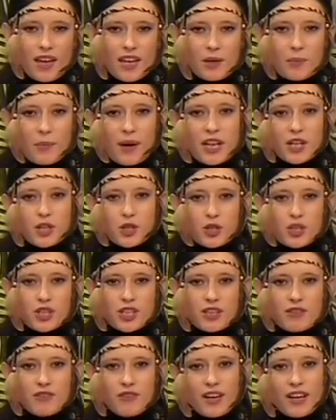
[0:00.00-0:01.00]
Ибо
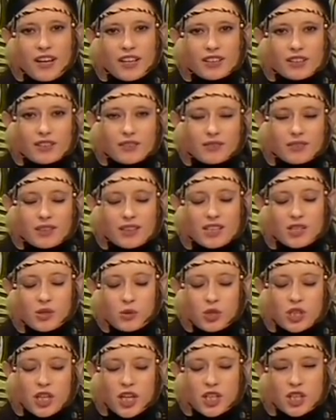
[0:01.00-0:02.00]
ищущий верит,
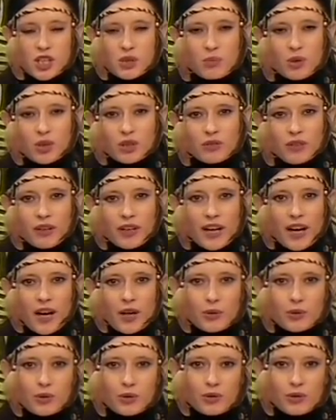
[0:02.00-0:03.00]
стучащему
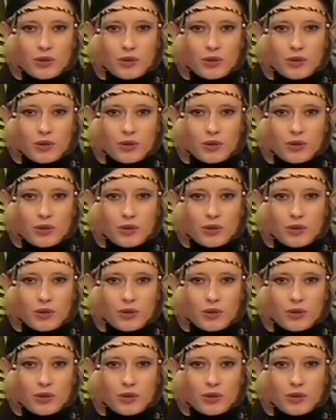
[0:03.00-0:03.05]
отворяют.